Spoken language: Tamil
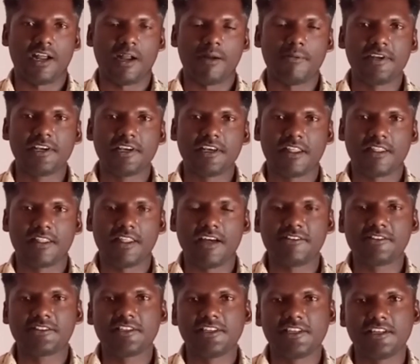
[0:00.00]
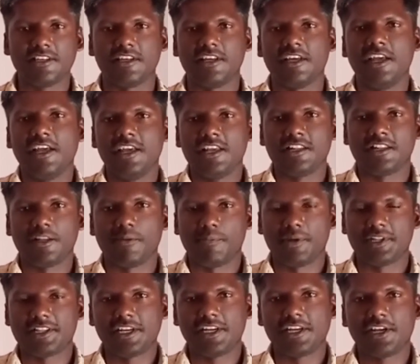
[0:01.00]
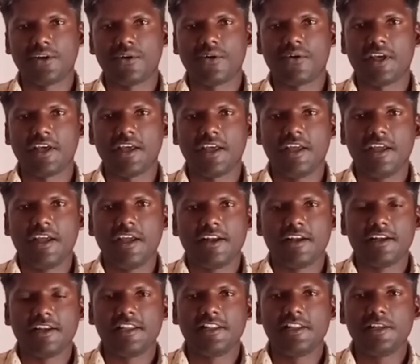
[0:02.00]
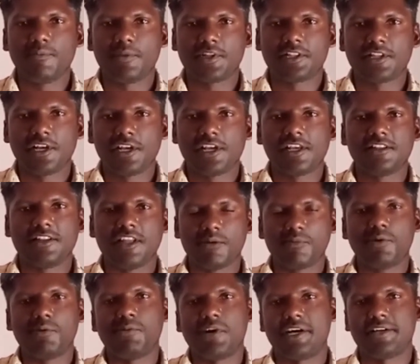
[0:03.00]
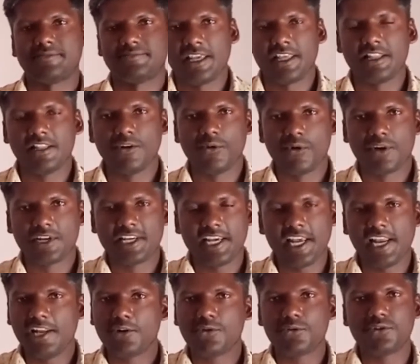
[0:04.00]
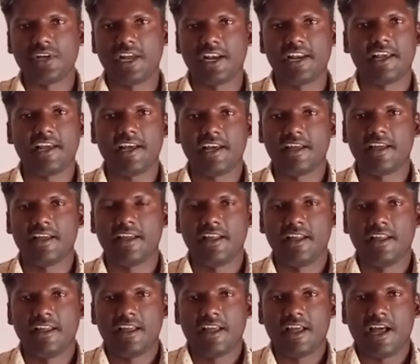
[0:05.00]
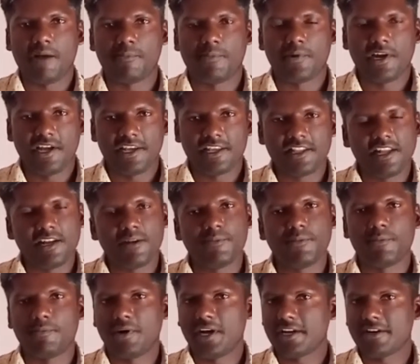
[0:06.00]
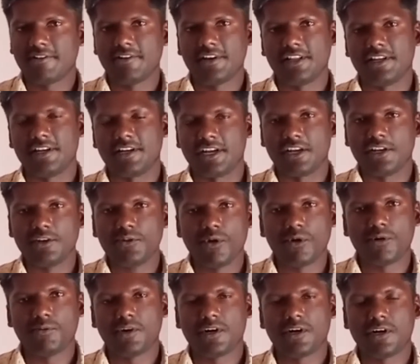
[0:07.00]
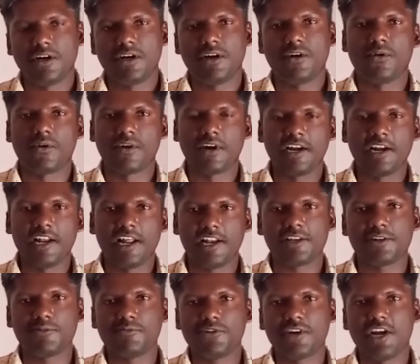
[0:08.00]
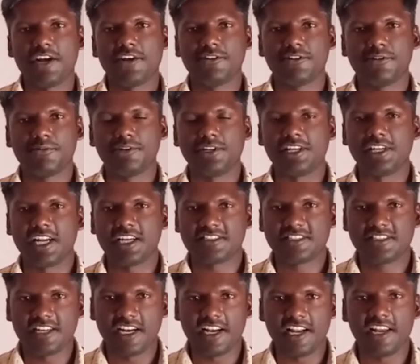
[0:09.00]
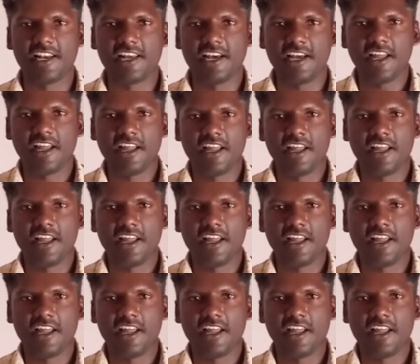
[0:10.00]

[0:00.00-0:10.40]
அப்படிங்கிறது தான் வந்து இந்த பத்திரிகையோட நீதி பத்திரிகை தர்மமாக இது ஒரு கேலி குத்தா இல்லையா அப்போ இதை நம்ம பார்க்க வேண்டியது இருங்க இன்னொரு பக்கம் ஒரு ரெண்டு நாளைக்கு முன்னாடி வந்து பார்த்திங்கன்னா சென்னையில்